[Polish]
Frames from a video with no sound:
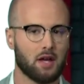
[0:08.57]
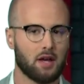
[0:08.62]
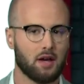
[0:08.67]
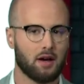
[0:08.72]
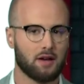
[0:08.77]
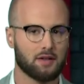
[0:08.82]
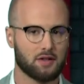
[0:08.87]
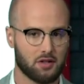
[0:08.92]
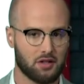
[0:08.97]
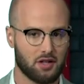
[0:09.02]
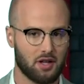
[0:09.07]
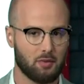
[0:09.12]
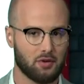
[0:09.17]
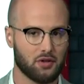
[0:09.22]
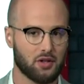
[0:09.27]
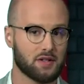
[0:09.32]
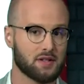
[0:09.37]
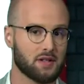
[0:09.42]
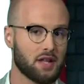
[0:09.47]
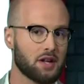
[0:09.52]
A zaczynamy od
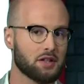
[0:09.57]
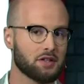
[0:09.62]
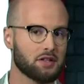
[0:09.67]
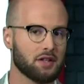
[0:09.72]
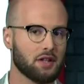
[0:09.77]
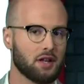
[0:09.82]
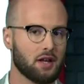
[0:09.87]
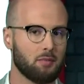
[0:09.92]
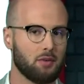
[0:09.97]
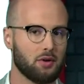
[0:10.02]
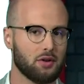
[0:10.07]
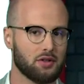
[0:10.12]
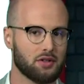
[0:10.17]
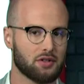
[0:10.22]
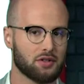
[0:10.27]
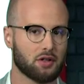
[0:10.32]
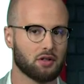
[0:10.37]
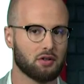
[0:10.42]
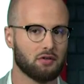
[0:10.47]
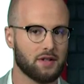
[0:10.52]
starcia na
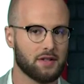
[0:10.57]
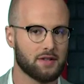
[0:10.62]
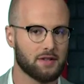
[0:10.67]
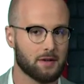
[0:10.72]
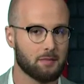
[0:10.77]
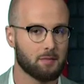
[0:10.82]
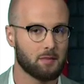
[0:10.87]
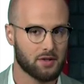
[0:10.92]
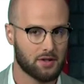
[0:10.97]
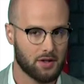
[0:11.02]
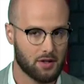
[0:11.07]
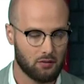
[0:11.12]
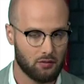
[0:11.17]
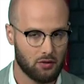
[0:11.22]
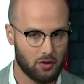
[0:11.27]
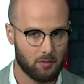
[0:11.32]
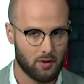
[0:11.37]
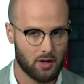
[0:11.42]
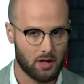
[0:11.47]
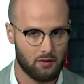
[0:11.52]
polityczne konwencje.
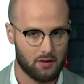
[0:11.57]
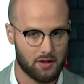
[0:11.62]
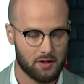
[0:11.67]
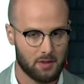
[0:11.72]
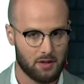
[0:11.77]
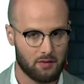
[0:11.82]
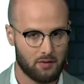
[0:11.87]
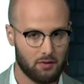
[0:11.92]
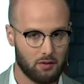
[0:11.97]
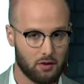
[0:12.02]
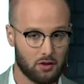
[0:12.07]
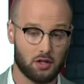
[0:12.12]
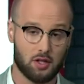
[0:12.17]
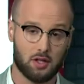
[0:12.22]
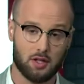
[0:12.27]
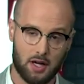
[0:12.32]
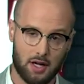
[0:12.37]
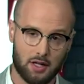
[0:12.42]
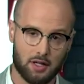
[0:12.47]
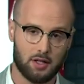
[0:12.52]
Zarówno Prawo i Sprawiedliwość,
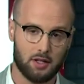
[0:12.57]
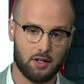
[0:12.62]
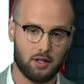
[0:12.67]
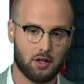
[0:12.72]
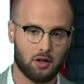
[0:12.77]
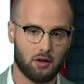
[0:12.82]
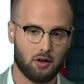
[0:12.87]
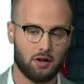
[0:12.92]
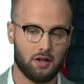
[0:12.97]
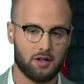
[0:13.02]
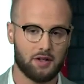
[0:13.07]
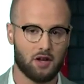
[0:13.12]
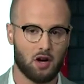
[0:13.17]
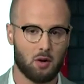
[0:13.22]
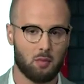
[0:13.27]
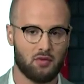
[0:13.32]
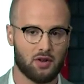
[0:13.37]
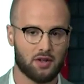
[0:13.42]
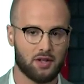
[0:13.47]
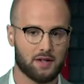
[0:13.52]
jak i Koalicja
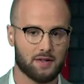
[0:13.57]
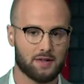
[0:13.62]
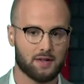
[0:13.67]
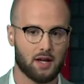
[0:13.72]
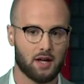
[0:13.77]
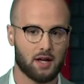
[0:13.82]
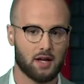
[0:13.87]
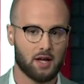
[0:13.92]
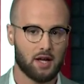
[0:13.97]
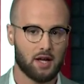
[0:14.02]
Obywatelska